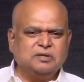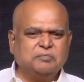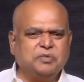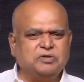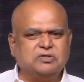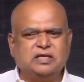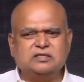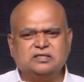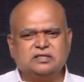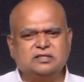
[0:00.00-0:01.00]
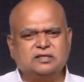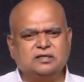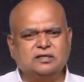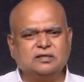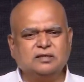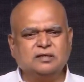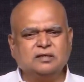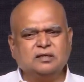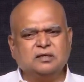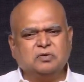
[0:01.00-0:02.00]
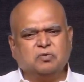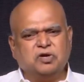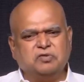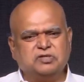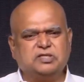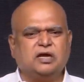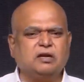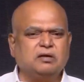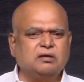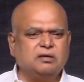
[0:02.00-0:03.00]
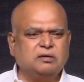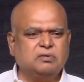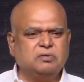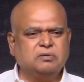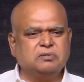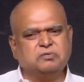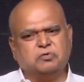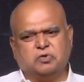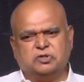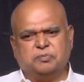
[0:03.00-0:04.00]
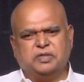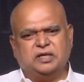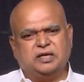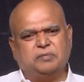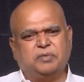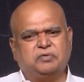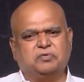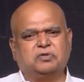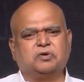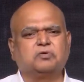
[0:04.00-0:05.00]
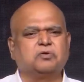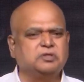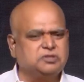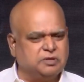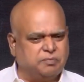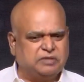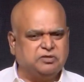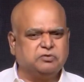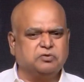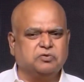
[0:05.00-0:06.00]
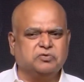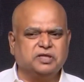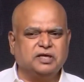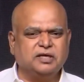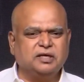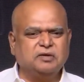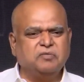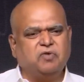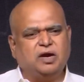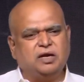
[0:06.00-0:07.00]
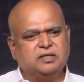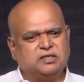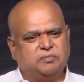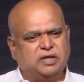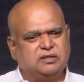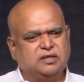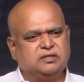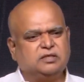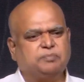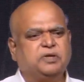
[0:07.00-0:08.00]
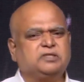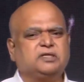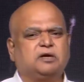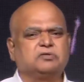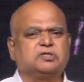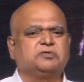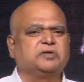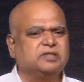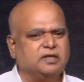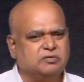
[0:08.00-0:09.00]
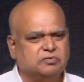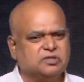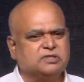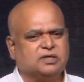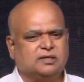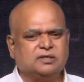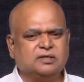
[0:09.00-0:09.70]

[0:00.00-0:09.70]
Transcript: మీరు దయచేసి కొన్ని విషయాల్లో కొంతమందిని ఇంక మనం వదులుకోవాల్సిన బాధ్యత కూడా ఉంది వాళ్ళని సమాధానం చెప్పాల్సిన అవసరం ఎంతైనా ఉంది సార్